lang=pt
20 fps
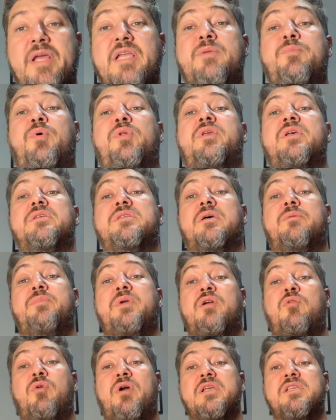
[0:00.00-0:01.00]
para a gente poder
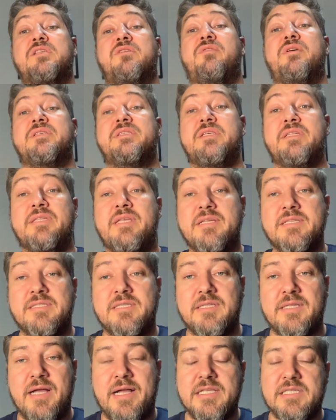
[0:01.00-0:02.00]
saber quais são as
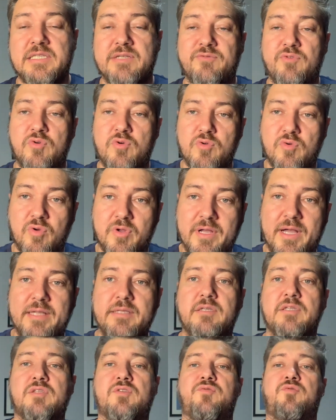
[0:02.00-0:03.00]
intensidades que eu vou colocar
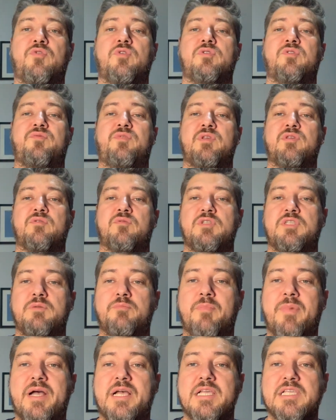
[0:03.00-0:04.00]
de esforço físico
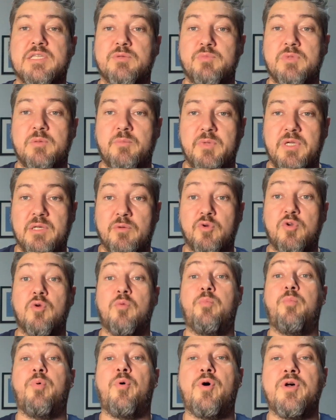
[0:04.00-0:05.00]
de máximo em mim no que eu
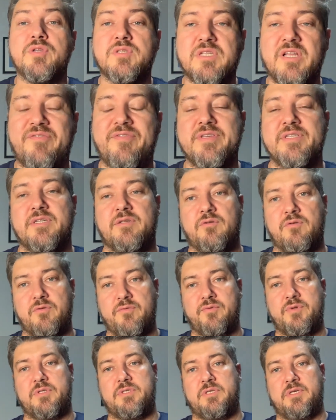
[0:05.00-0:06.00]
posso estar tá fazendo
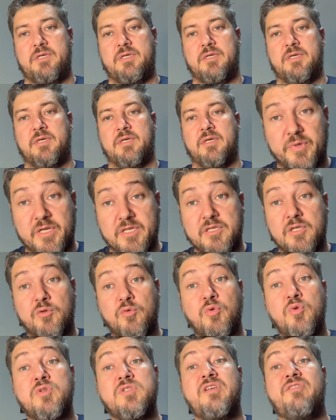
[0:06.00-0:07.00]
com você. E se
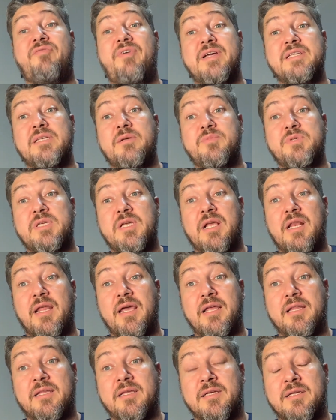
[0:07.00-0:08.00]
tudo que você faz na
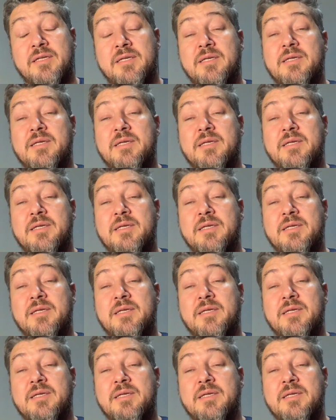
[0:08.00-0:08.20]
bicicleta